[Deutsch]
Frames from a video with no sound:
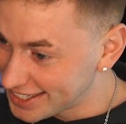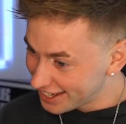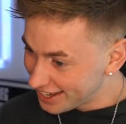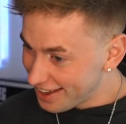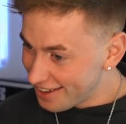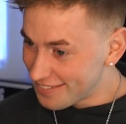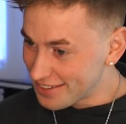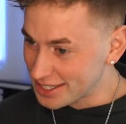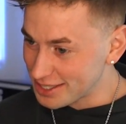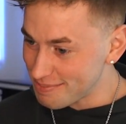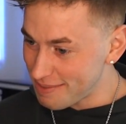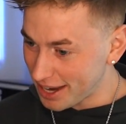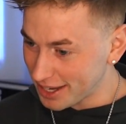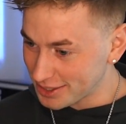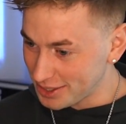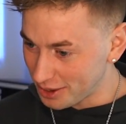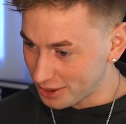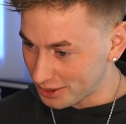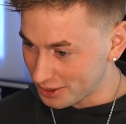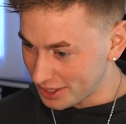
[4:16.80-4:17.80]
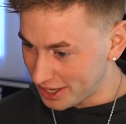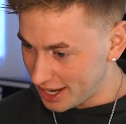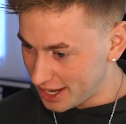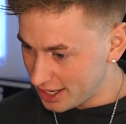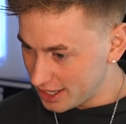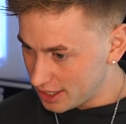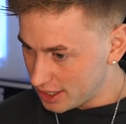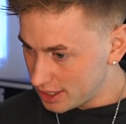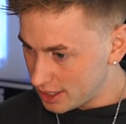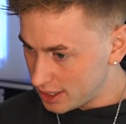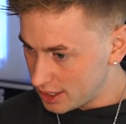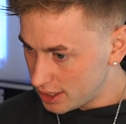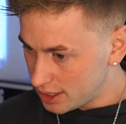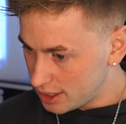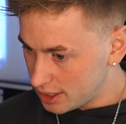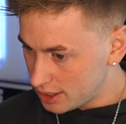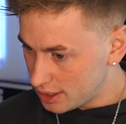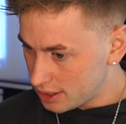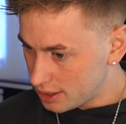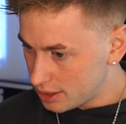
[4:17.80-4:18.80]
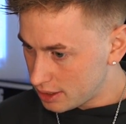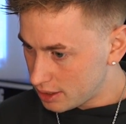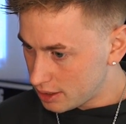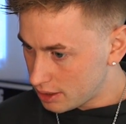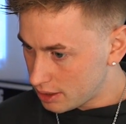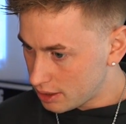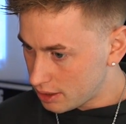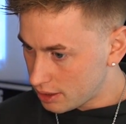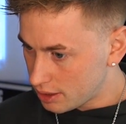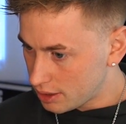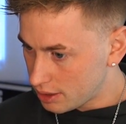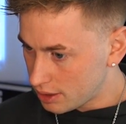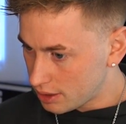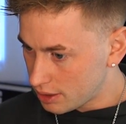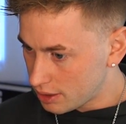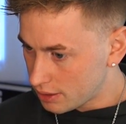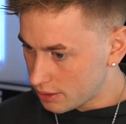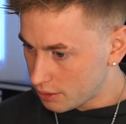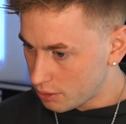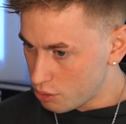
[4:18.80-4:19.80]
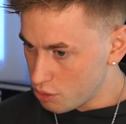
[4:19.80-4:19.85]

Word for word: Well, Was well, macht Doggo well. da? What do we have here?